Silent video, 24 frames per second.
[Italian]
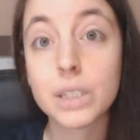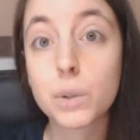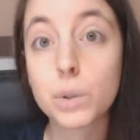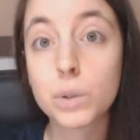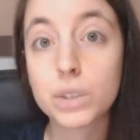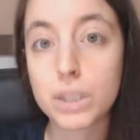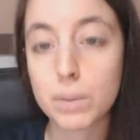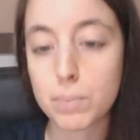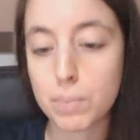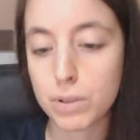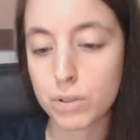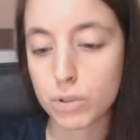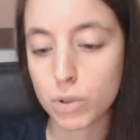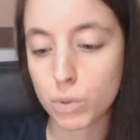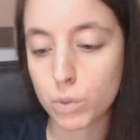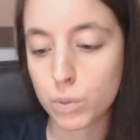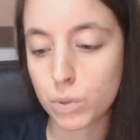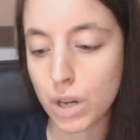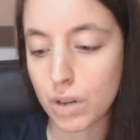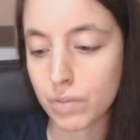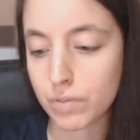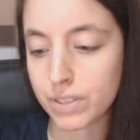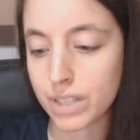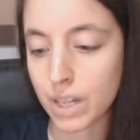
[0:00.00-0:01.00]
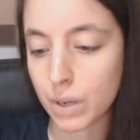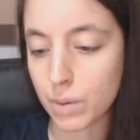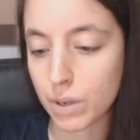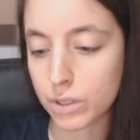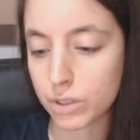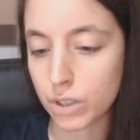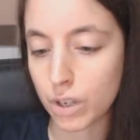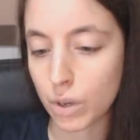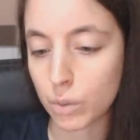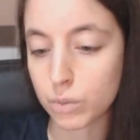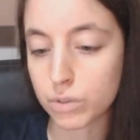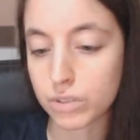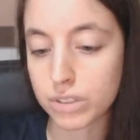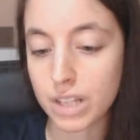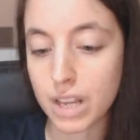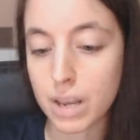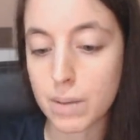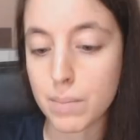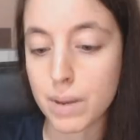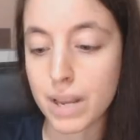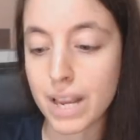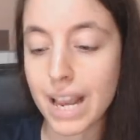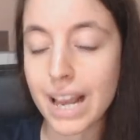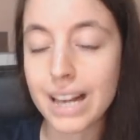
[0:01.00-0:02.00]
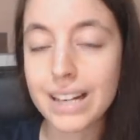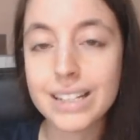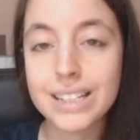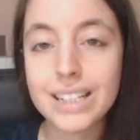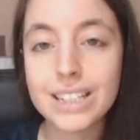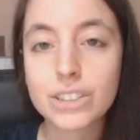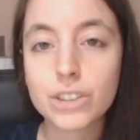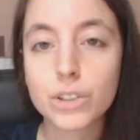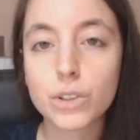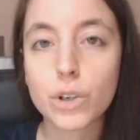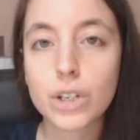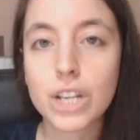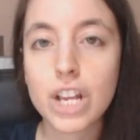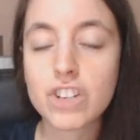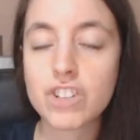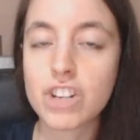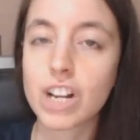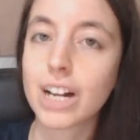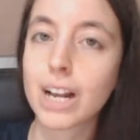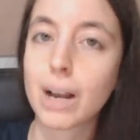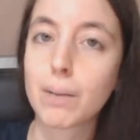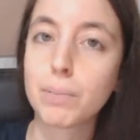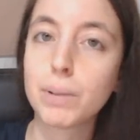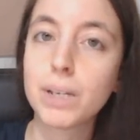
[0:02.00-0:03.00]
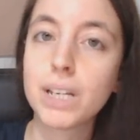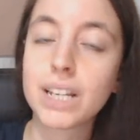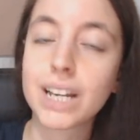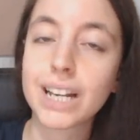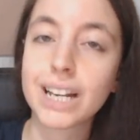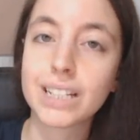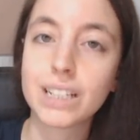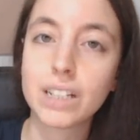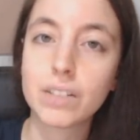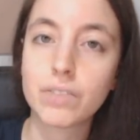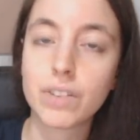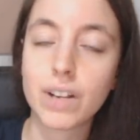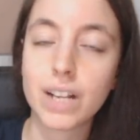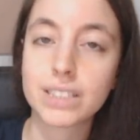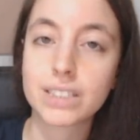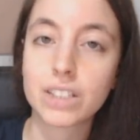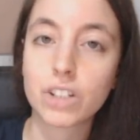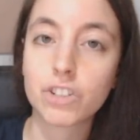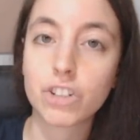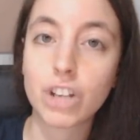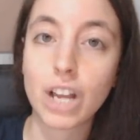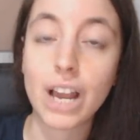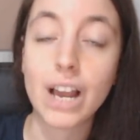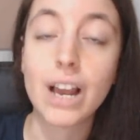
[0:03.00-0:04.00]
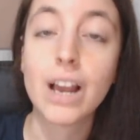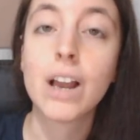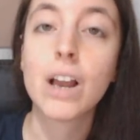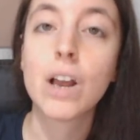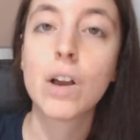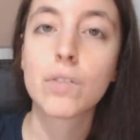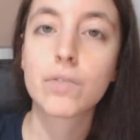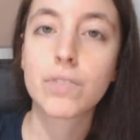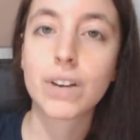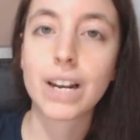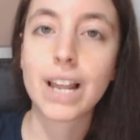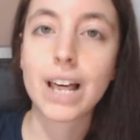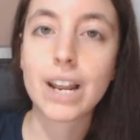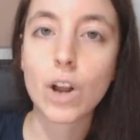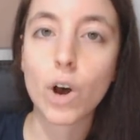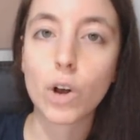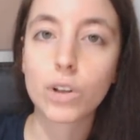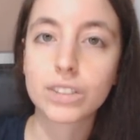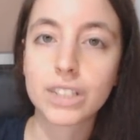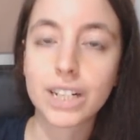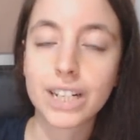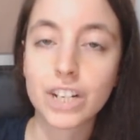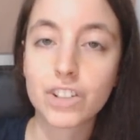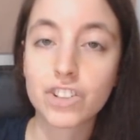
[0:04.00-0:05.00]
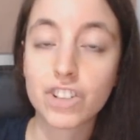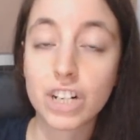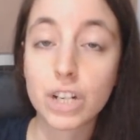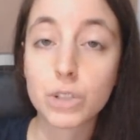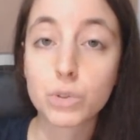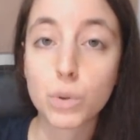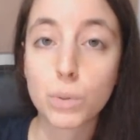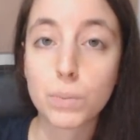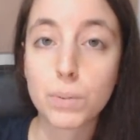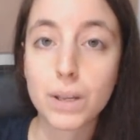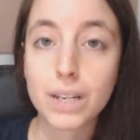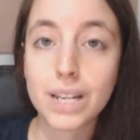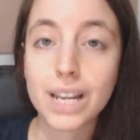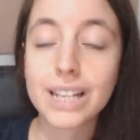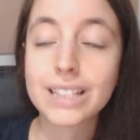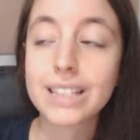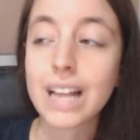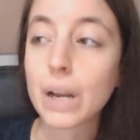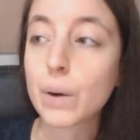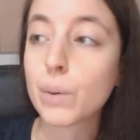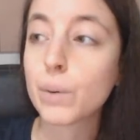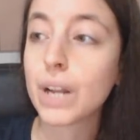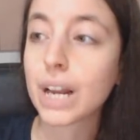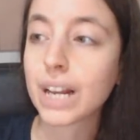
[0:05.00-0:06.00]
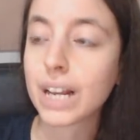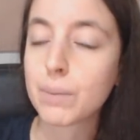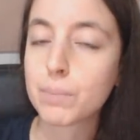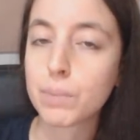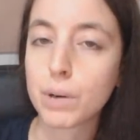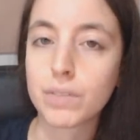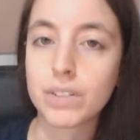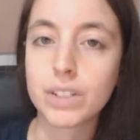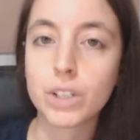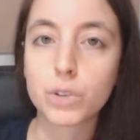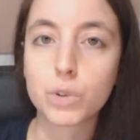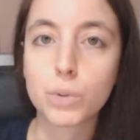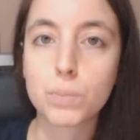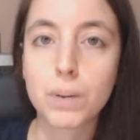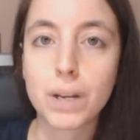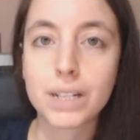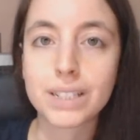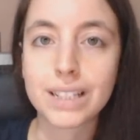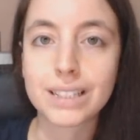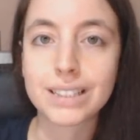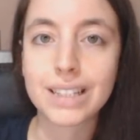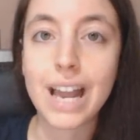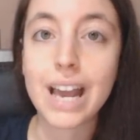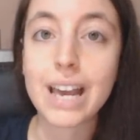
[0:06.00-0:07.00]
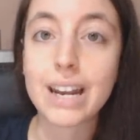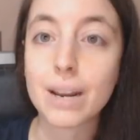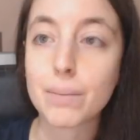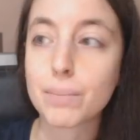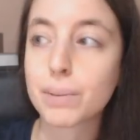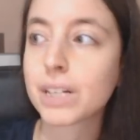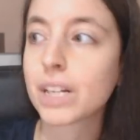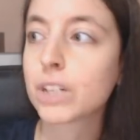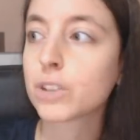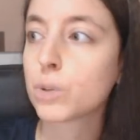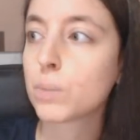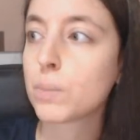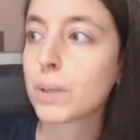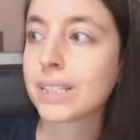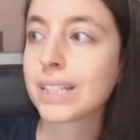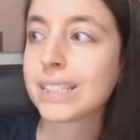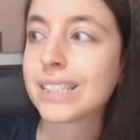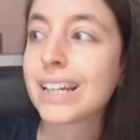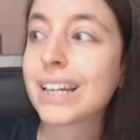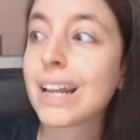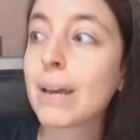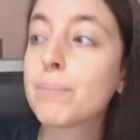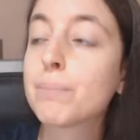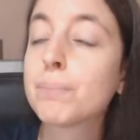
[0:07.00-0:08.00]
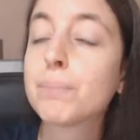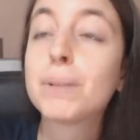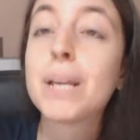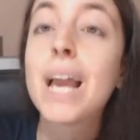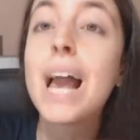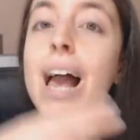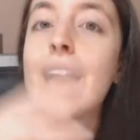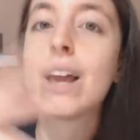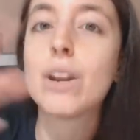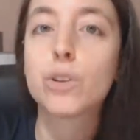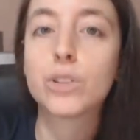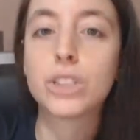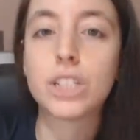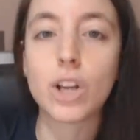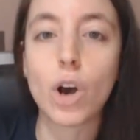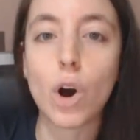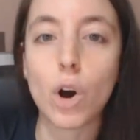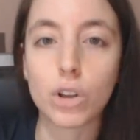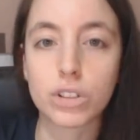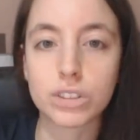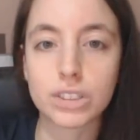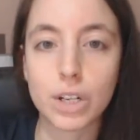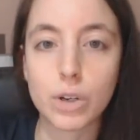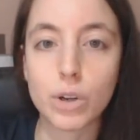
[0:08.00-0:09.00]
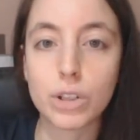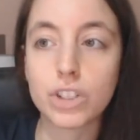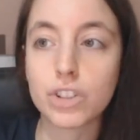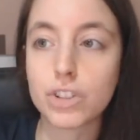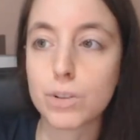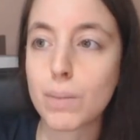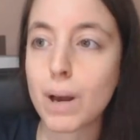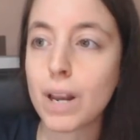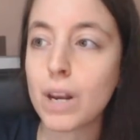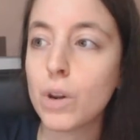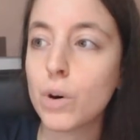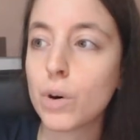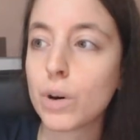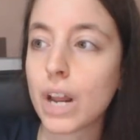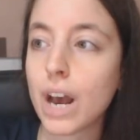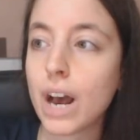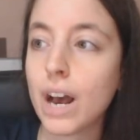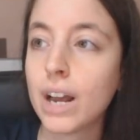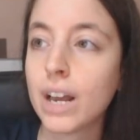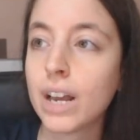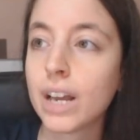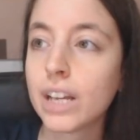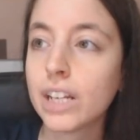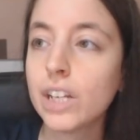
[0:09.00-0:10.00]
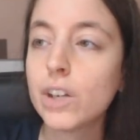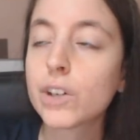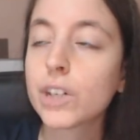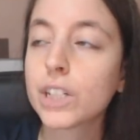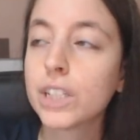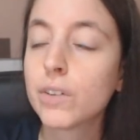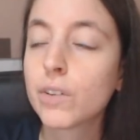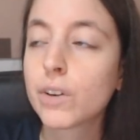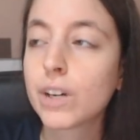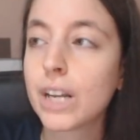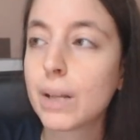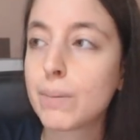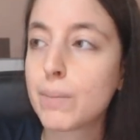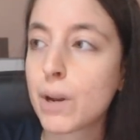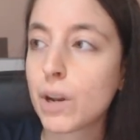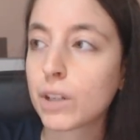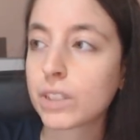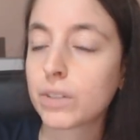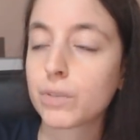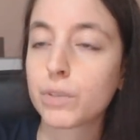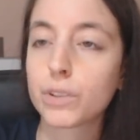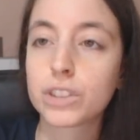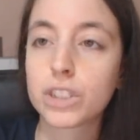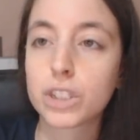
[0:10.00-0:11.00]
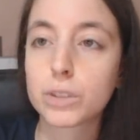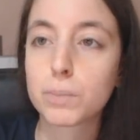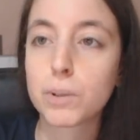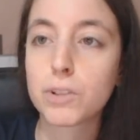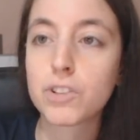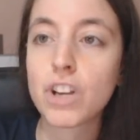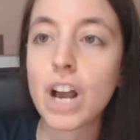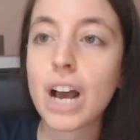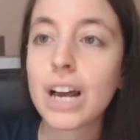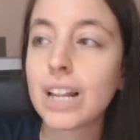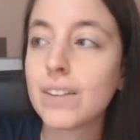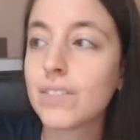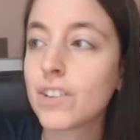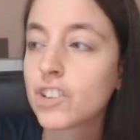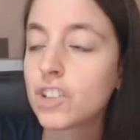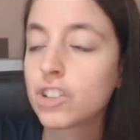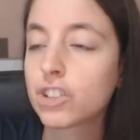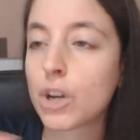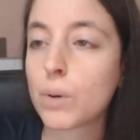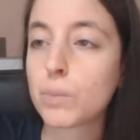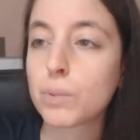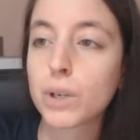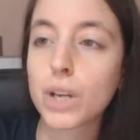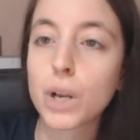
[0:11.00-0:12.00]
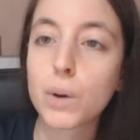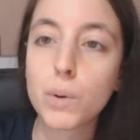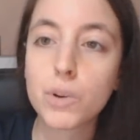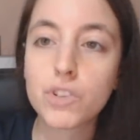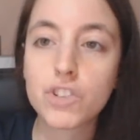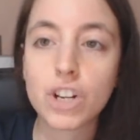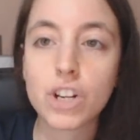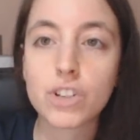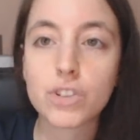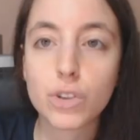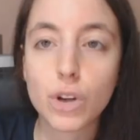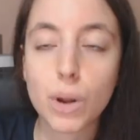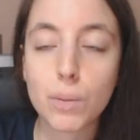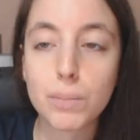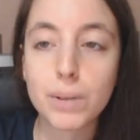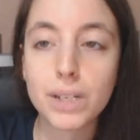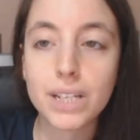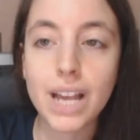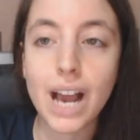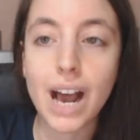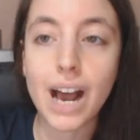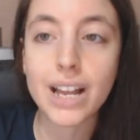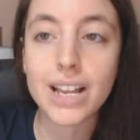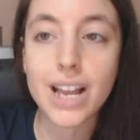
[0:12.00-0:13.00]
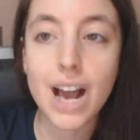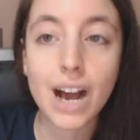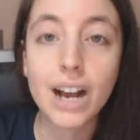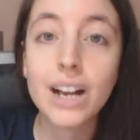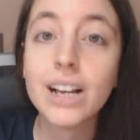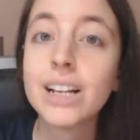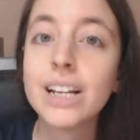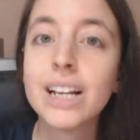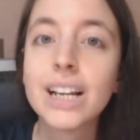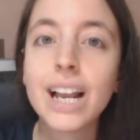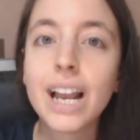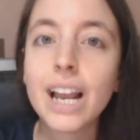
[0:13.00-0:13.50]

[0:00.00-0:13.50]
di cui si è preso cura fin da quando era un seme e all'inizio non riesce a capire che differenza c'è fra la rosa che c'è nel suo pianeta e quella che poi vede sul pianeta Terra, perché sul pianeta Terra è pieno di rose. Allora dice, ma allora io credevo che la mia rosa fosse speciale, invece scopro che qui ce ne sono a migliaia